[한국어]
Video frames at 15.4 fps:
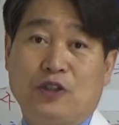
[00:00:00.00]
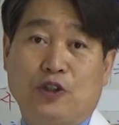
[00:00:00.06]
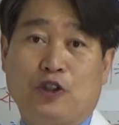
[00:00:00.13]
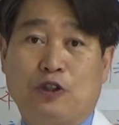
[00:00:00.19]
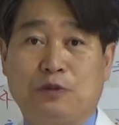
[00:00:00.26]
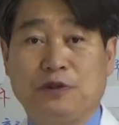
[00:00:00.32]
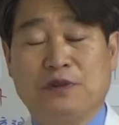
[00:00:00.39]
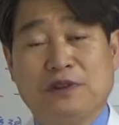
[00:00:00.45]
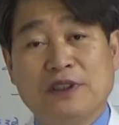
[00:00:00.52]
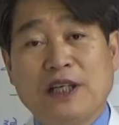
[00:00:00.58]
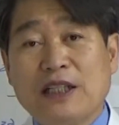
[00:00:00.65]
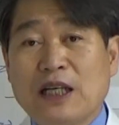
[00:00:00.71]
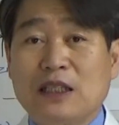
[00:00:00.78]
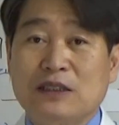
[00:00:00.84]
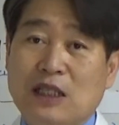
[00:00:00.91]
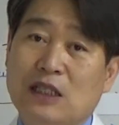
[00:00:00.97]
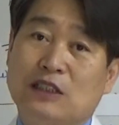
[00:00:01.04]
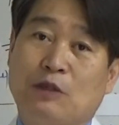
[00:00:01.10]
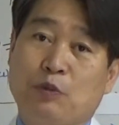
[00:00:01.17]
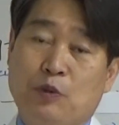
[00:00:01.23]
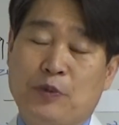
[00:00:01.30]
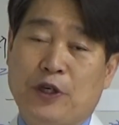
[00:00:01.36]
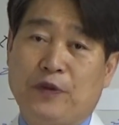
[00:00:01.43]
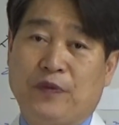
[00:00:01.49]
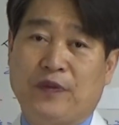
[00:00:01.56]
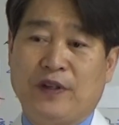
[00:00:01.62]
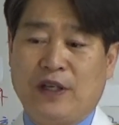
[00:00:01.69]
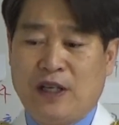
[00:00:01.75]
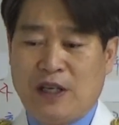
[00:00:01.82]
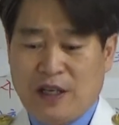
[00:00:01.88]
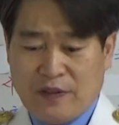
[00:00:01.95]
여러분 세상 살다 보면
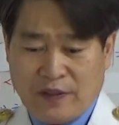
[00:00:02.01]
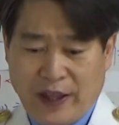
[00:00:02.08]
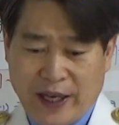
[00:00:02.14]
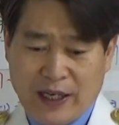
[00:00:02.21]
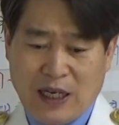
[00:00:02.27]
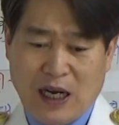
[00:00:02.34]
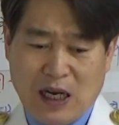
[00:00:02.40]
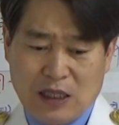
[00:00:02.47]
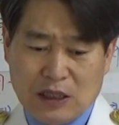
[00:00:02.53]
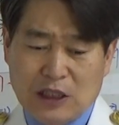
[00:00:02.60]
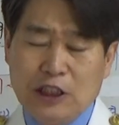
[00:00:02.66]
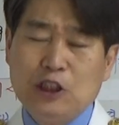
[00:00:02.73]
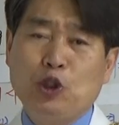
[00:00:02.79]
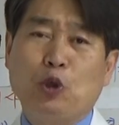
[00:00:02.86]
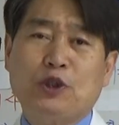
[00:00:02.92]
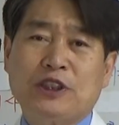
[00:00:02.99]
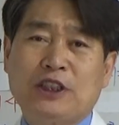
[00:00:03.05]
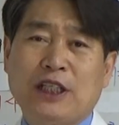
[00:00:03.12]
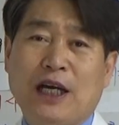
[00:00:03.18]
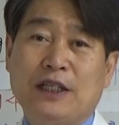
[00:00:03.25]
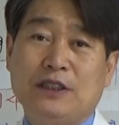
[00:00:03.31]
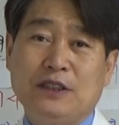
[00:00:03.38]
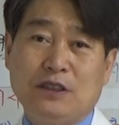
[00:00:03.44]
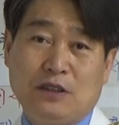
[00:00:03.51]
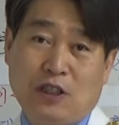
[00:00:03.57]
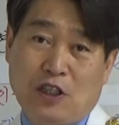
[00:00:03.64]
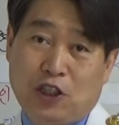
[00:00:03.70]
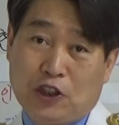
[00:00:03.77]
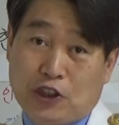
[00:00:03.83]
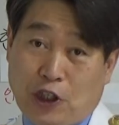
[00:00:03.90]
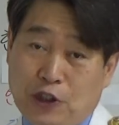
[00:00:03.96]
내가 의도치 않은
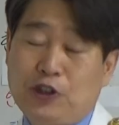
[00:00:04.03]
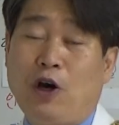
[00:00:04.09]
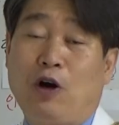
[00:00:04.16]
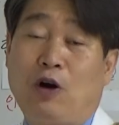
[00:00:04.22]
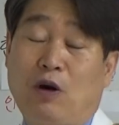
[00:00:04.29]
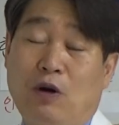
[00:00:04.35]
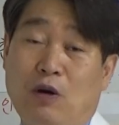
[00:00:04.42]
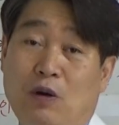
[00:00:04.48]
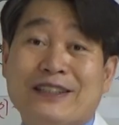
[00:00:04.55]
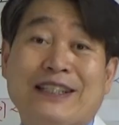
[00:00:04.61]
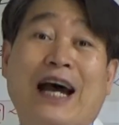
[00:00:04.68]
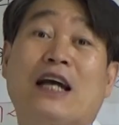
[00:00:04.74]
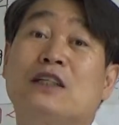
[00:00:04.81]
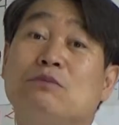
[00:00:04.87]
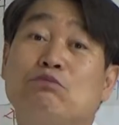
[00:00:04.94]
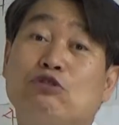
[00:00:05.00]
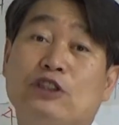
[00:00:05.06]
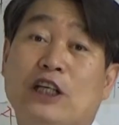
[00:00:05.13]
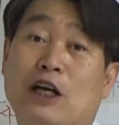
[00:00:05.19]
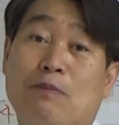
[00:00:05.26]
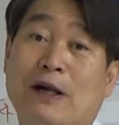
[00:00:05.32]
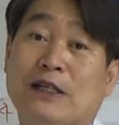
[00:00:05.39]
전혀 다른 문제가